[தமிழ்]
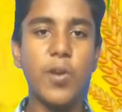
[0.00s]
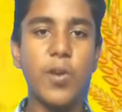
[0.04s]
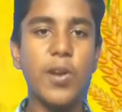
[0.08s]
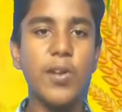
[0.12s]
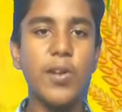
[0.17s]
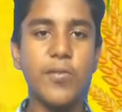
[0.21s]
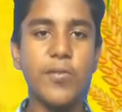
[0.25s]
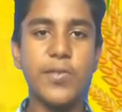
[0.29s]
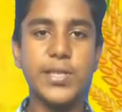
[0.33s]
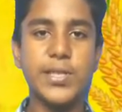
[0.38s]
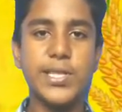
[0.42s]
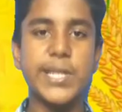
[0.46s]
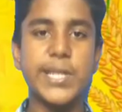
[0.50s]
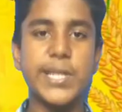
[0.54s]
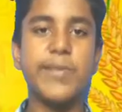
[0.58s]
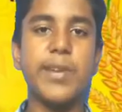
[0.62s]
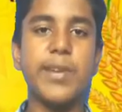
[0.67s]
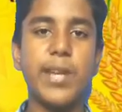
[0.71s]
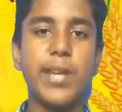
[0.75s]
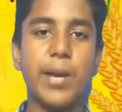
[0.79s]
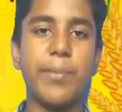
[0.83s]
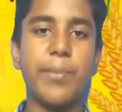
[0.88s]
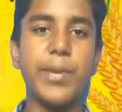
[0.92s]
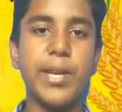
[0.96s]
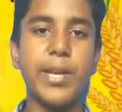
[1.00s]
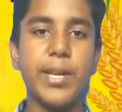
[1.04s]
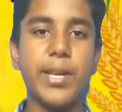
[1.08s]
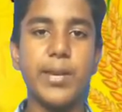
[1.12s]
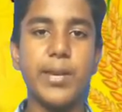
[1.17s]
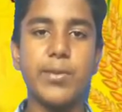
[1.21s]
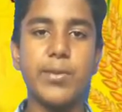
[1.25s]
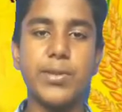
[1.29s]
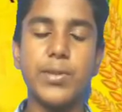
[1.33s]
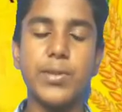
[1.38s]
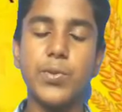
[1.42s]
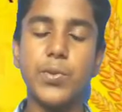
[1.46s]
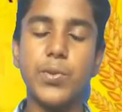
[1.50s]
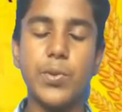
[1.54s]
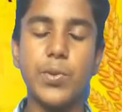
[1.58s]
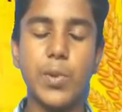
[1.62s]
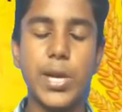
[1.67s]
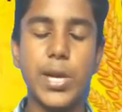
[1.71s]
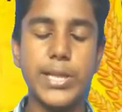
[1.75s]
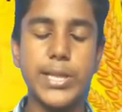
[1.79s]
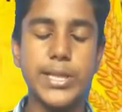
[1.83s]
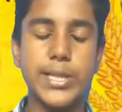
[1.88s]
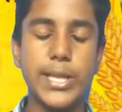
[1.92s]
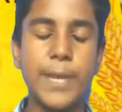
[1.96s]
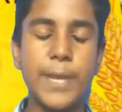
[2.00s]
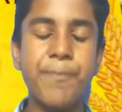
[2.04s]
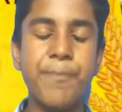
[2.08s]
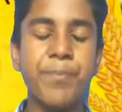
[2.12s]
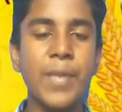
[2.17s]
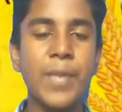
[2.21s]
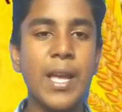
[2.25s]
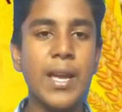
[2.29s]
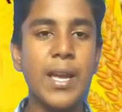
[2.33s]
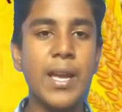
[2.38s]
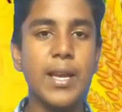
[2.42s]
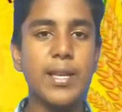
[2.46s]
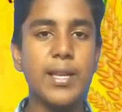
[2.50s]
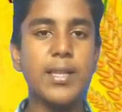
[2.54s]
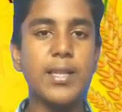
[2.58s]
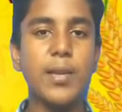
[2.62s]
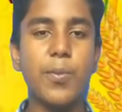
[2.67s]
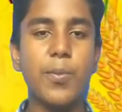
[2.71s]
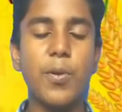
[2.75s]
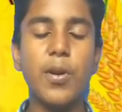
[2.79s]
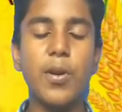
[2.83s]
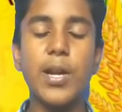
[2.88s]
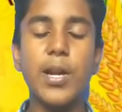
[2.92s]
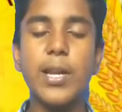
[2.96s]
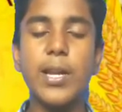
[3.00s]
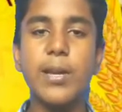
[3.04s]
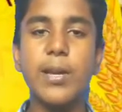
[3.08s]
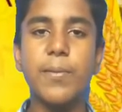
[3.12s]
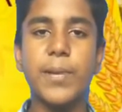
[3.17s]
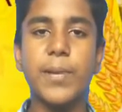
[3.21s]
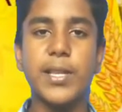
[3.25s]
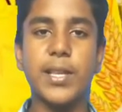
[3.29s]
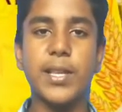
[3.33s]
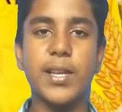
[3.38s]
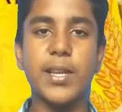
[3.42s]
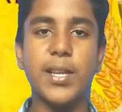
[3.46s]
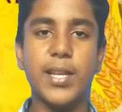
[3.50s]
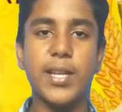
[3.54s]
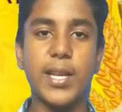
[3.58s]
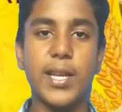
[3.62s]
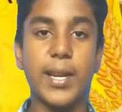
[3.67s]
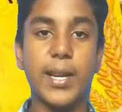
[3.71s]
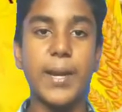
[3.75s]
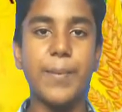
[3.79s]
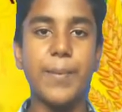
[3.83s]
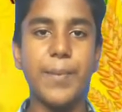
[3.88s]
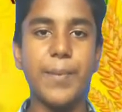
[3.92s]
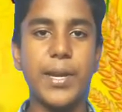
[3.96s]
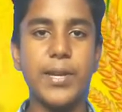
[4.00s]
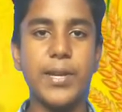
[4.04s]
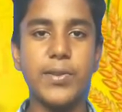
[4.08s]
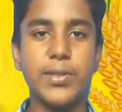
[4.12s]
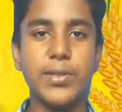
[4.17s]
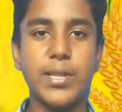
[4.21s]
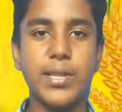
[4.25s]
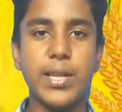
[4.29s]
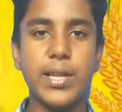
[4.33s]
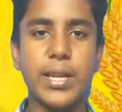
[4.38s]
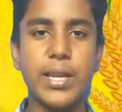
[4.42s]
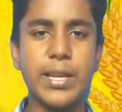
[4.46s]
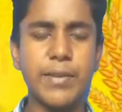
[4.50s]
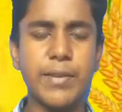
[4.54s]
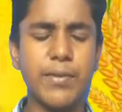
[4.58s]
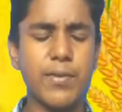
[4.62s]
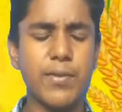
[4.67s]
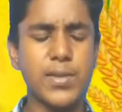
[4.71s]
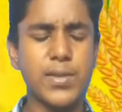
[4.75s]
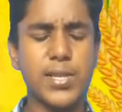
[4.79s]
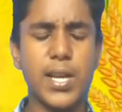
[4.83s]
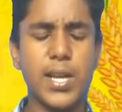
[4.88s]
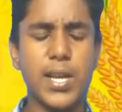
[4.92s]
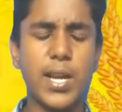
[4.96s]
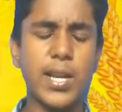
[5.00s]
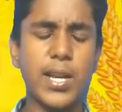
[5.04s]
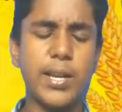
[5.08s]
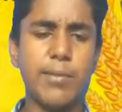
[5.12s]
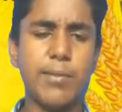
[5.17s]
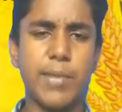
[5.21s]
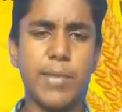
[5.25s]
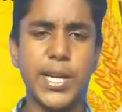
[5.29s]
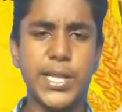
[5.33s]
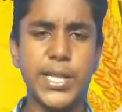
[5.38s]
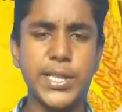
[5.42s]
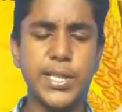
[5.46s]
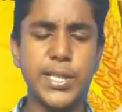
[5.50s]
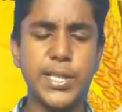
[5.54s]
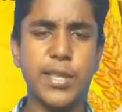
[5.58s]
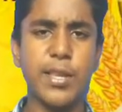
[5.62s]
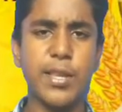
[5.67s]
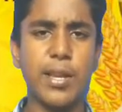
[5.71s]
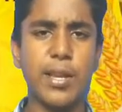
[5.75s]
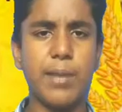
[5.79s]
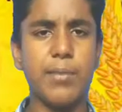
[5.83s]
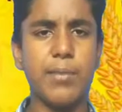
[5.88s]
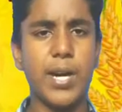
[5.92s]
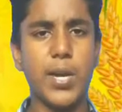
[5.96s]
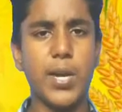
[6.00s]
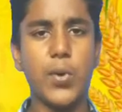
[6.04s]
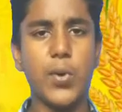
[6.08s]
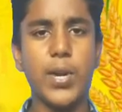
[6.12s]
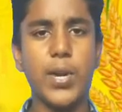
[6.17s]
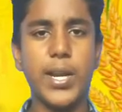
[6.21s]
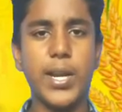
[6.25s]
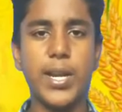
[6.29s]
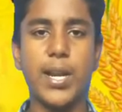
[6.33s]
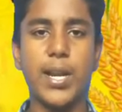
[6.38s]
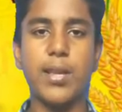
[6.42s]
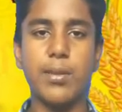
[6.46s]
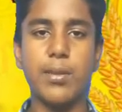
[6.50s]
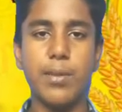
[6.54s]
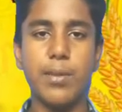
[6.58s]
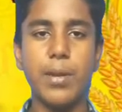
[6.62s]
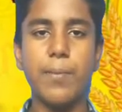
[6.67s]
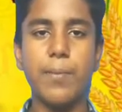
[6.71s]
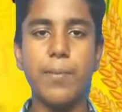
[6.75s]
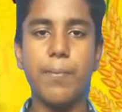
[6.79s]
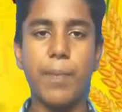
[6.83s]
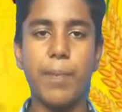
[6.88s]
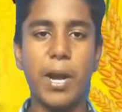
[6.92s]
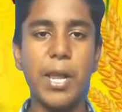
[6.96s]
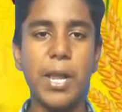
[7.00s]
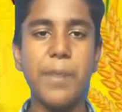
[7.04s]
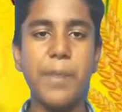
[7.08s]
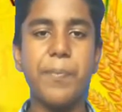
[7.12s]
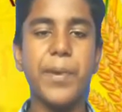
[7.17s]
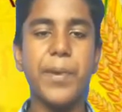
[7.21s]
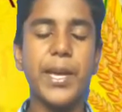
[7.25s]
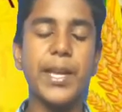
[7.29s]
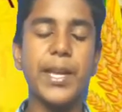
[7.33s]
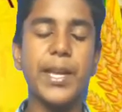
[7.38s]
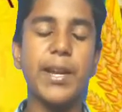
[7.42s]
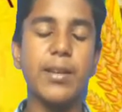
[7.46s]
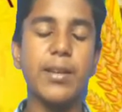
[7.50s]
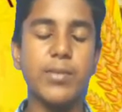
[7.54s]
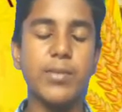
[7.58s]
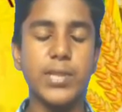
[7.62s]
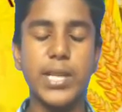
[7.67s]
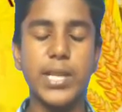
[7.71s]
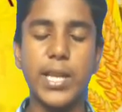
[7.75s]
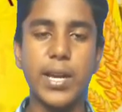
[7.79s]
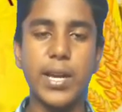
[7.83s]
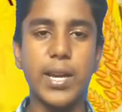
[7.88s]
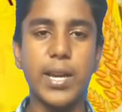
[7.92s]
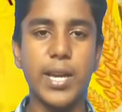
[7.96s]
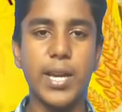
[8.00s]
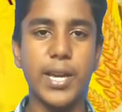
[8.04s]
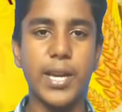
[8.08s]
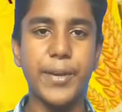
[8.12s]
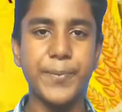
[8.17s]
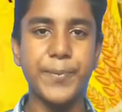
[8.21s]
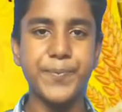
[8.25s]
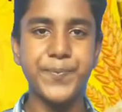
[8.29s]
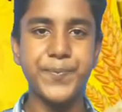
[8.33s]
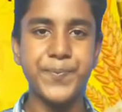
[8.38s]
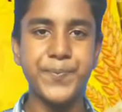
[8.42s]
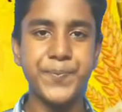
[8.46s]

பொங்கல் ஃபெஸ்டிவல் அப்படிங்கிறது வந்து உருவாச்சு இந்த பொங்கலுக்கு பாத்தீங்கன்னா நிறைய பேர் வந்து இருக்கு விவசாயிகளின் மகிழ்ச்சி தினம் அறுவடை அந்த மாதிரி பல பேர்கள் வந்து இருக்கு